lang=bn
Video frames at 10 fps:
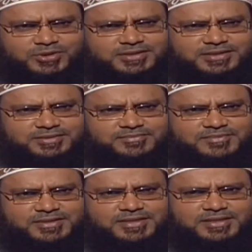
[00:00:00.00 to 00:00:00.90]
সন্দেহ আছে
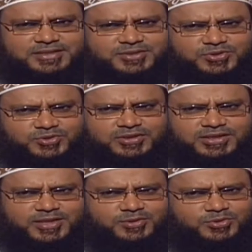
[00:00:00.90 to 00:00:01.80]

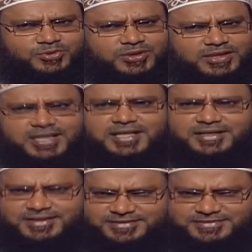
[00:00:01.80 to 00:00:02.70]
সন্ধ্যের কারণে উনি ওটা
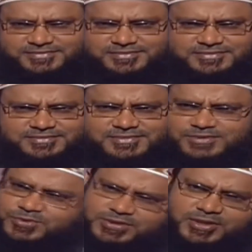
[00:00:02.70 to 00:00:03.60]
নিলেন না
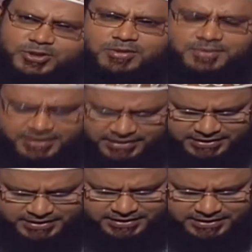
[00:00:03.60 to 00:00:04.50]
ওটা ওইভাবে
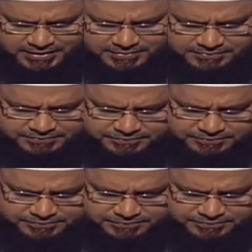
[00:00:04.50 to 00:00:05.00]
রেখে গেলেন